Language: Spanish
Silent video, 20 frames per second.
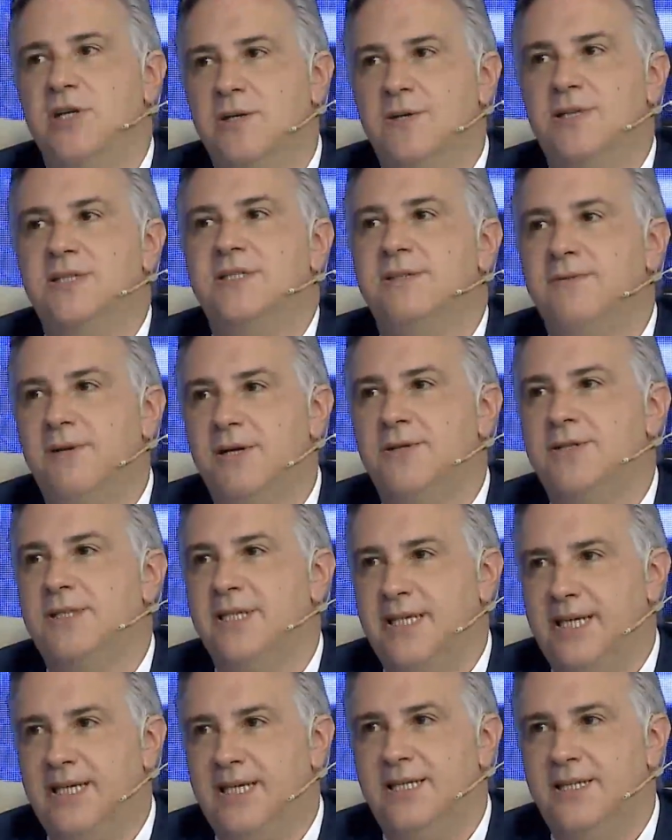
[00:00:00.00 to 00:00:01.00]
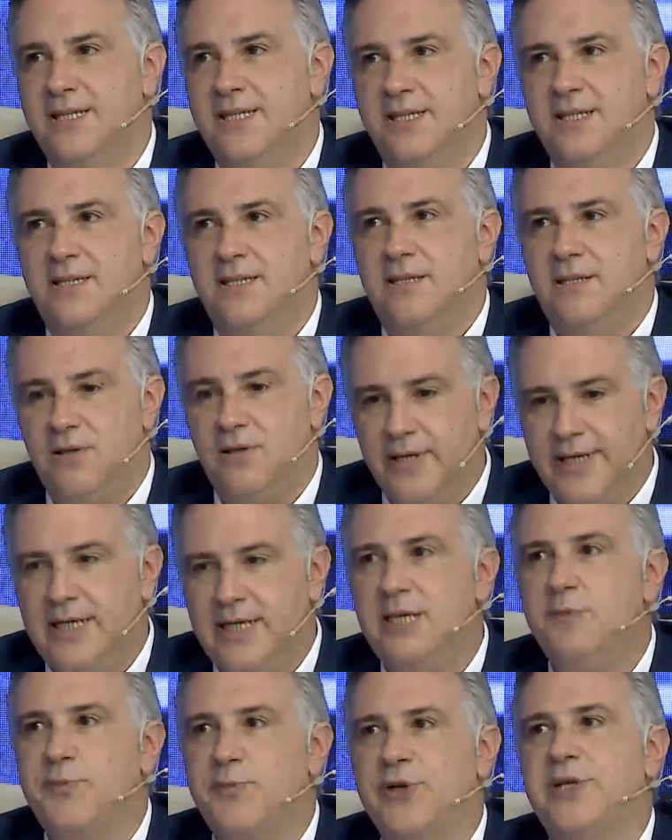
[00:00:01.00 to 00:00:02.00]
nos han llevado hasta acá, los
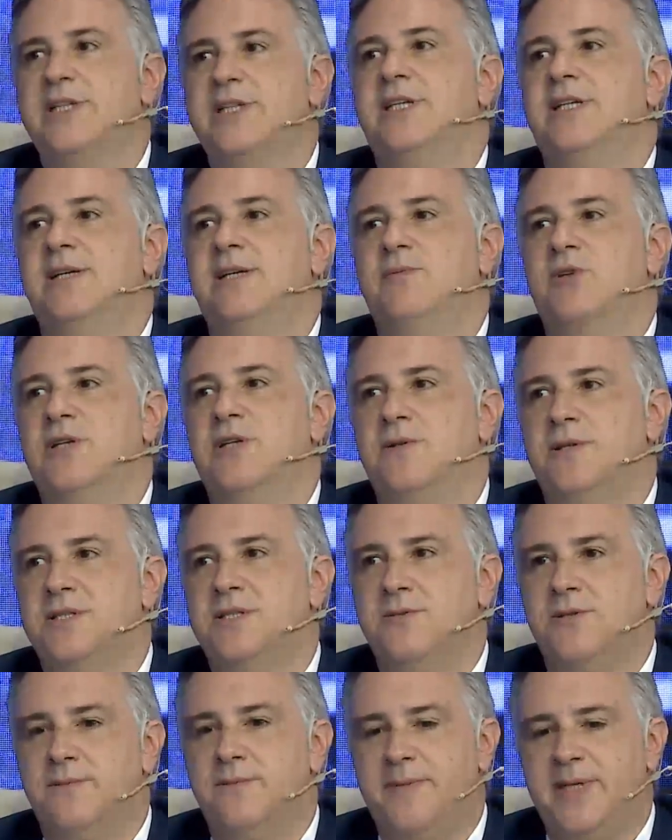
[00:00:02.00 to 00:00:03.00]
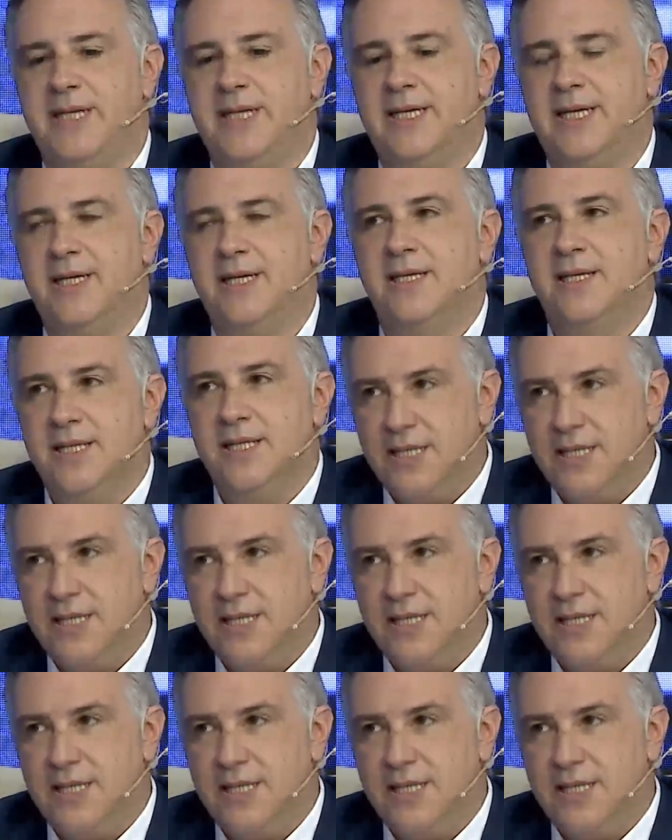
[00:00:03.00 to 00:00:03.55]
equipos que tenemos que nos han llevado para acá,